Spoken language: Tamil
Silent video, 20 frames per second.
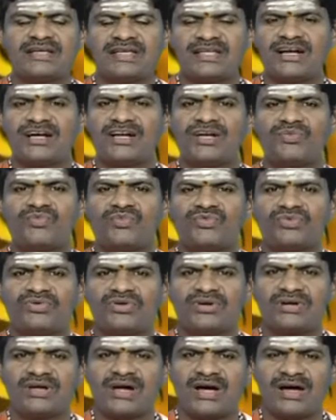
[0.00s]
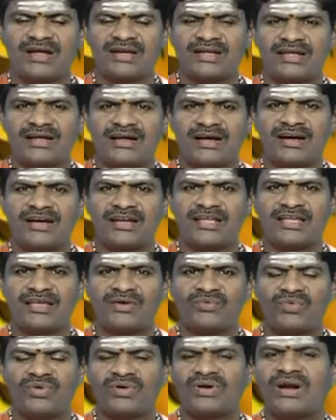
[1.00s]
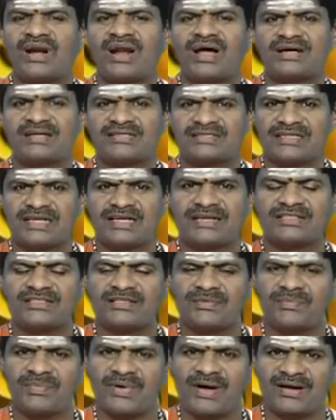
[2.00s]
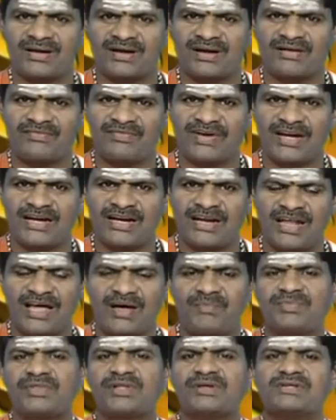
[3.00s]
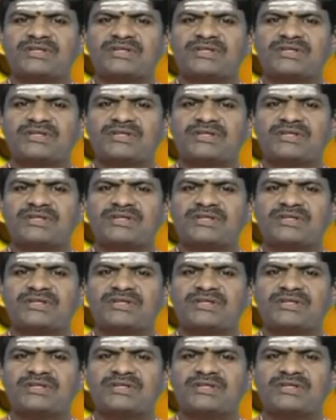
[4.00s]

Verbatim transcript: இரண்டு மூன்று காரியங்களை ஒன்றாக சேர்த்து பார்க்க வேண்டாம்